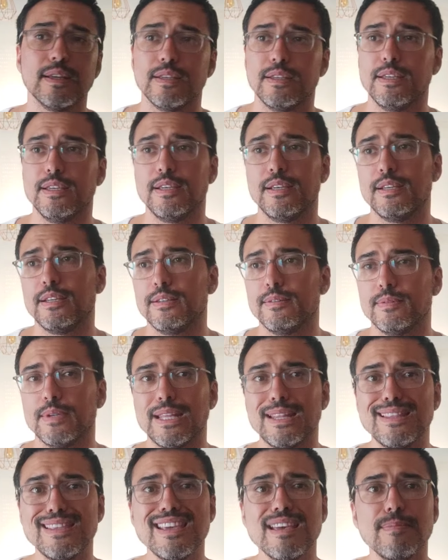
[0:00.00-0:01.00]
Y eh,
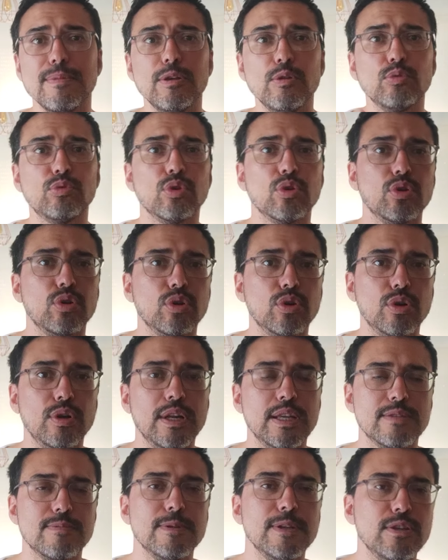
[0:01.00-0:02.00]
en 10 minutos, dos
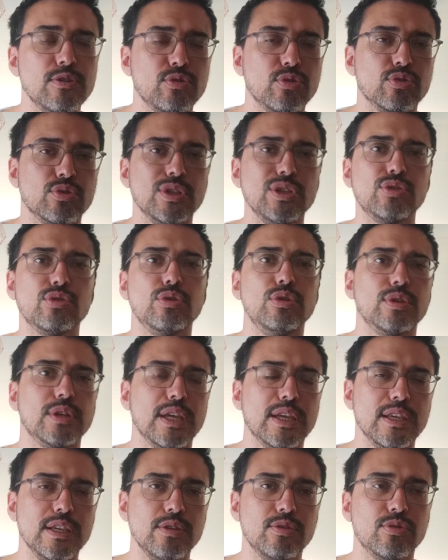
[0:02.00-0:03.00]
goles, Vinicius hizo lo
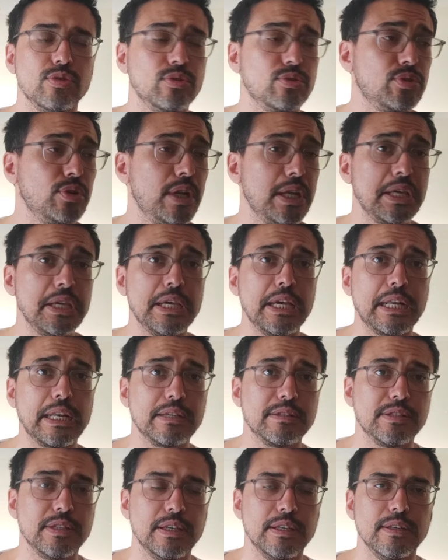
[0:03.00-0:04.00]
que quiso. Yo leía
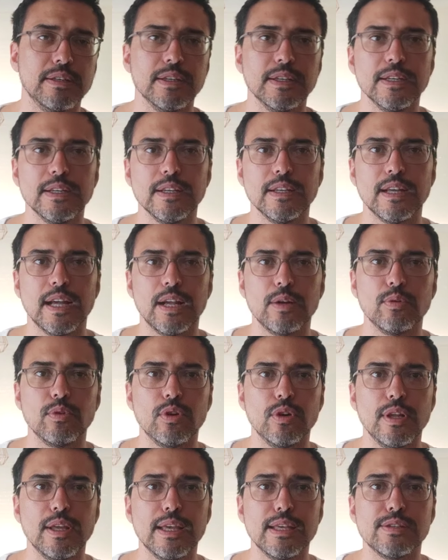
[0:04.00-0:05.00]
recién a algún
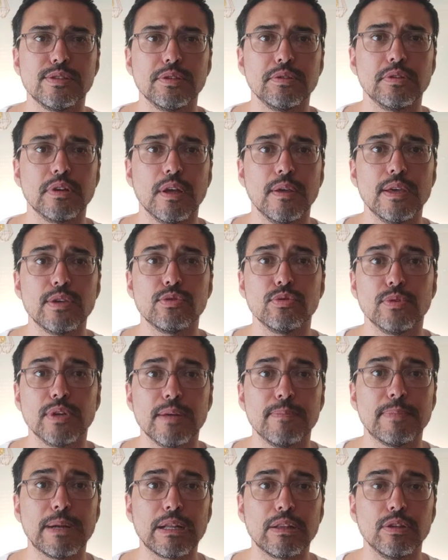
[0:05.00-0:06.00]
colega diciendo que había hecho un
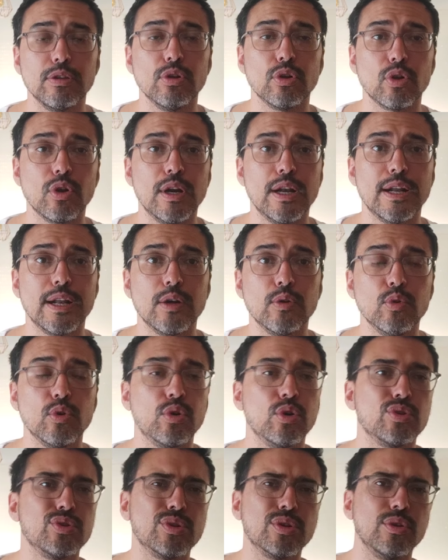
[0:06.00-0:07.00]
gran partido Ronald
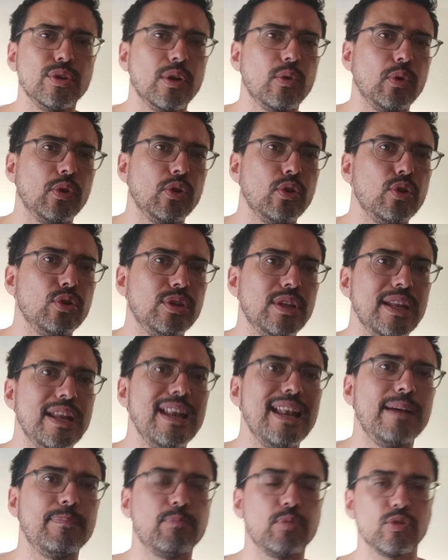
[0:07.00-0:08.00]
Araujo. Yo creo que cuando no
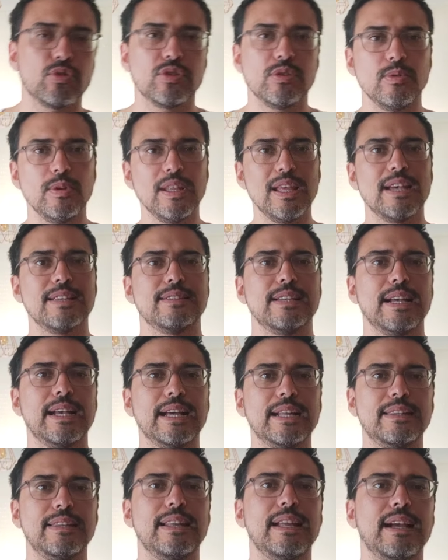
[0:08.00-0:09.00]
tenés la posibilidad de
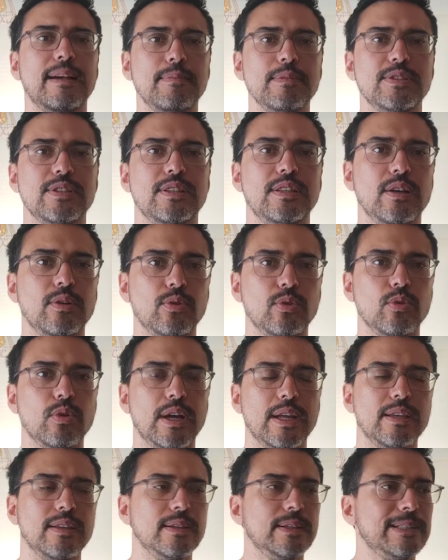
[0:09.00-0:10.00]
sacarte la camiseta a
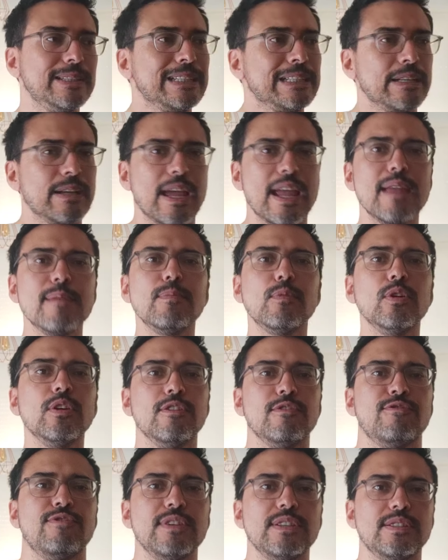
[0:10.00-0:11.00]
Uruguay, es muy
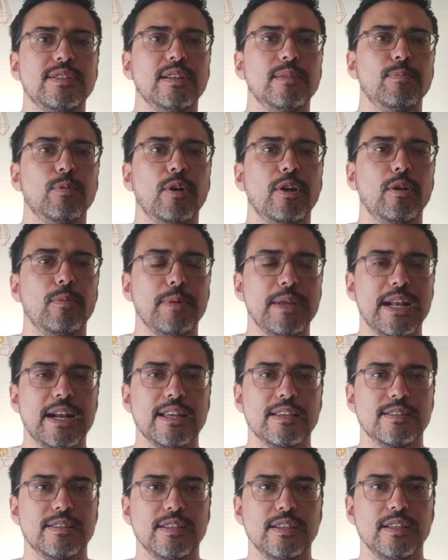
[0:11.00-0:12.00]
difícil poder opinar
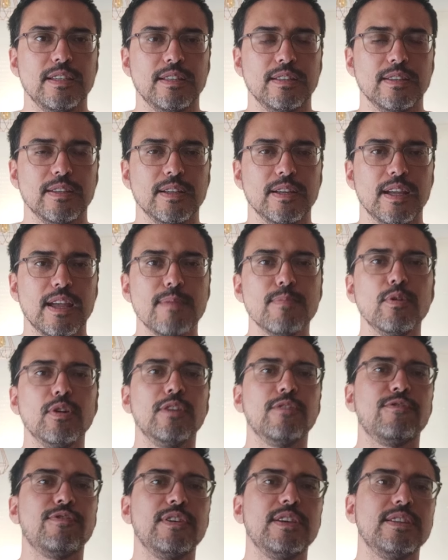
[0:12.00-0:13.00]
así. Es muy
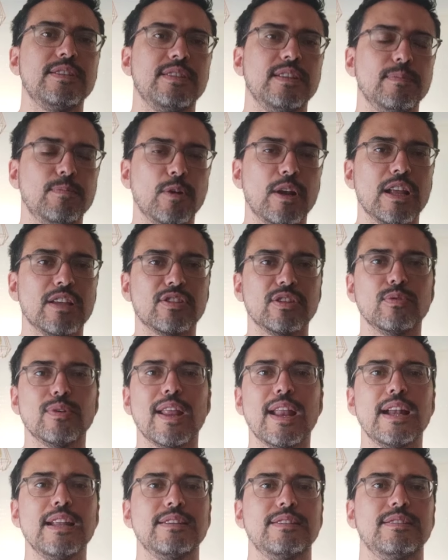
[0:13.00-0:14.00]
difícil poder hacer un
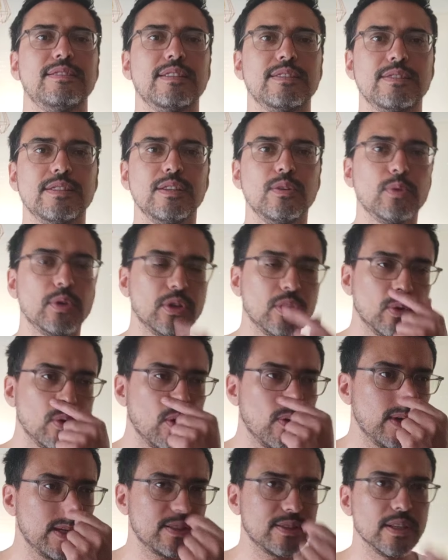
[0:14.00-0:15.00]
análisis así cuando
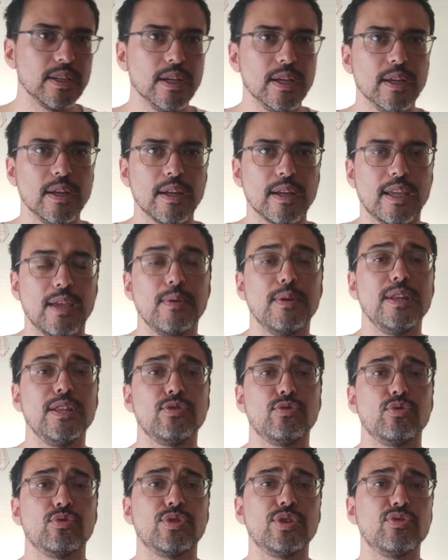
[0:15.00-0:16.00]
vos ves que
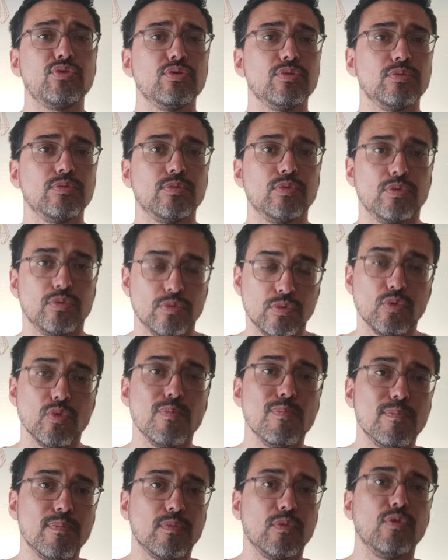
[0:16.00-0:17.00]
Vinicius hizo
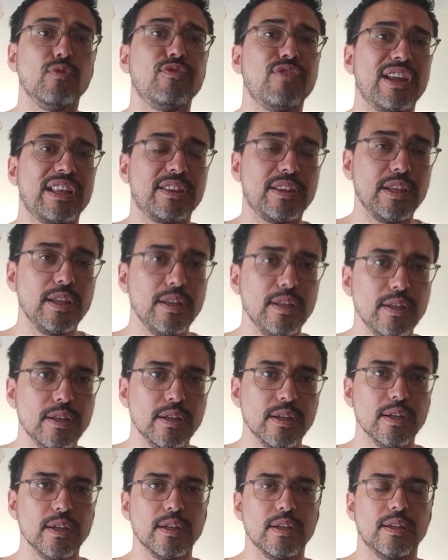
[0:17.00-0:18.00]
un,
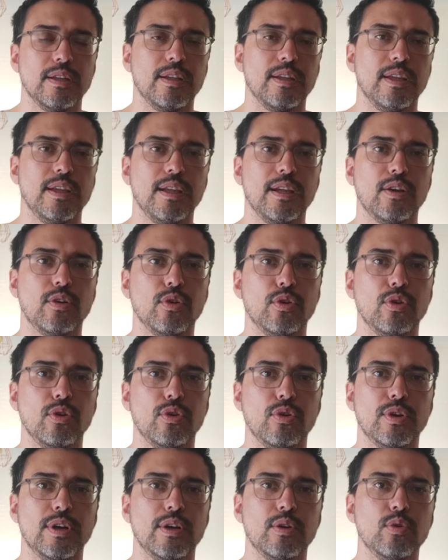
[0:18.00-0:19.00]
festín eh, con,
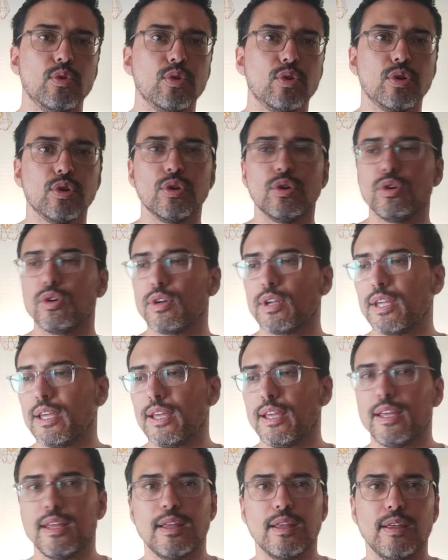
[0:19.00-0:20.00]
con Araujo,
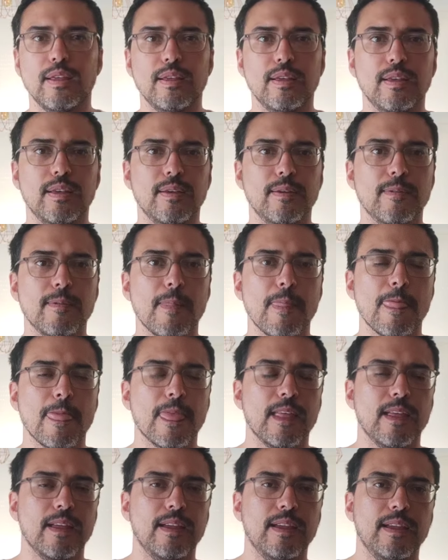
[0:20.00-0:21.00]
que. Eh,
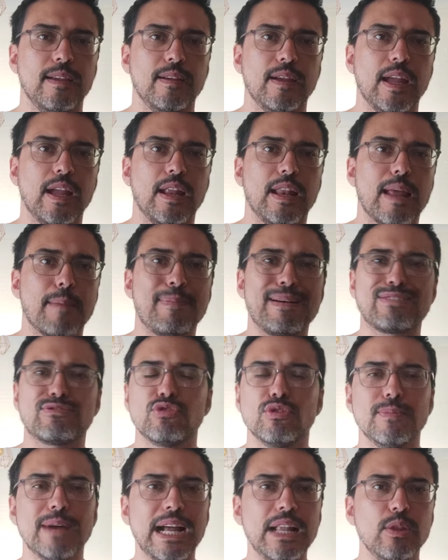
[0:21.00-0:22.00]
eh, eh, la
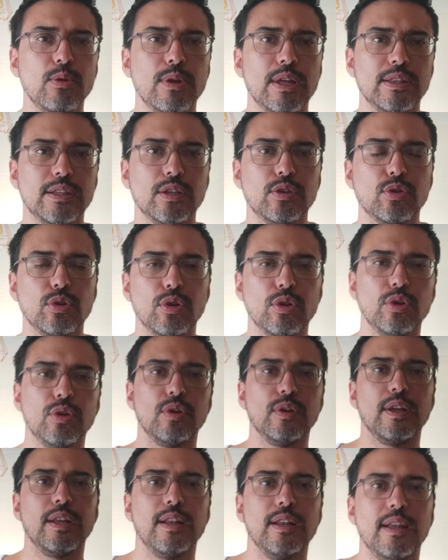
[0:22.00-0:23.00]
pasó mal durante
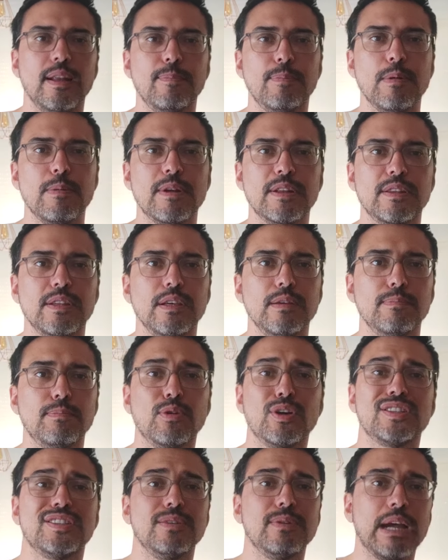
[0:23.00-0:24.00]
todo el, primer
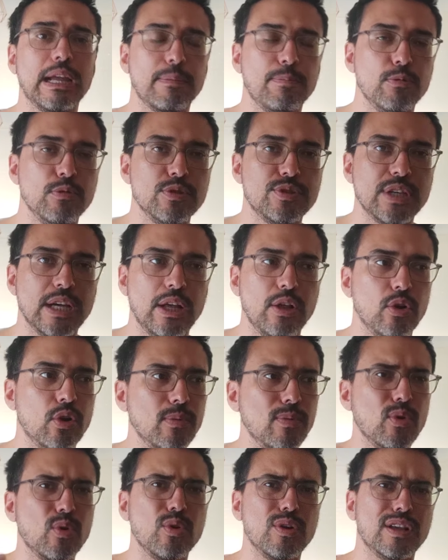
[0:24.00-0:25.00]
tiempo, que se va expulsado,
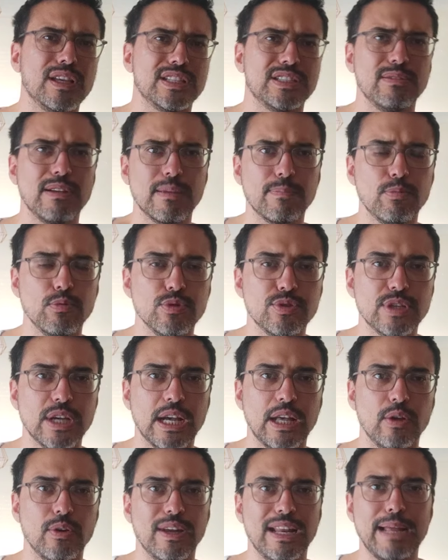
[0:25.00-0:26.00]
como un jugador que se va
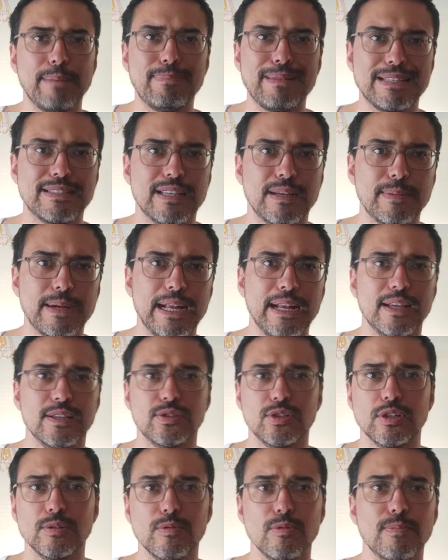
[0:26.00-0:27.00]
expulsado, que la pasa mal, que
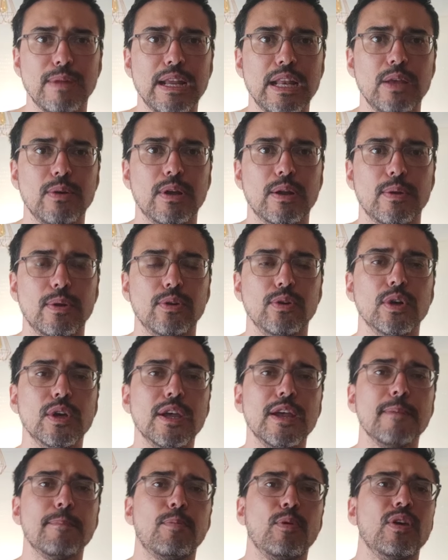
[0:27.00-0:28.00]
se come un baile bárbaro,
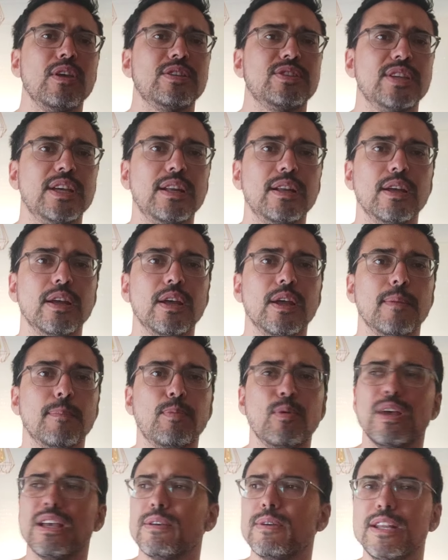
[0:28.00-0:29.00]
puede ser,
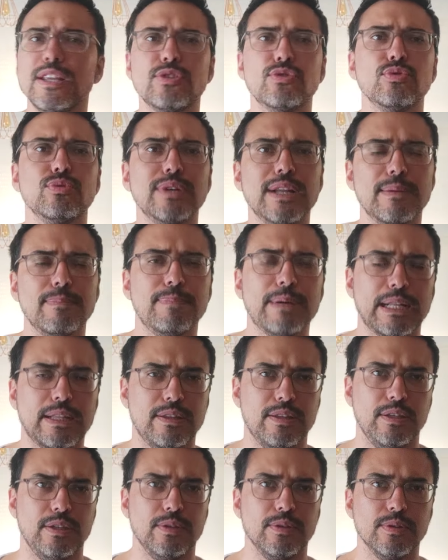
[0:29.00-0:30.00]
puede haber hecho un gran
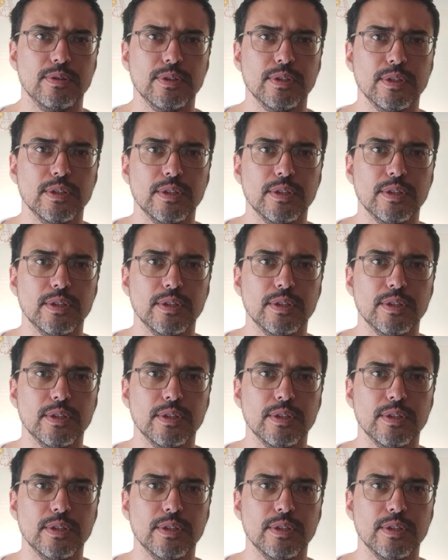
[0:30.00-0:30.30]
partido.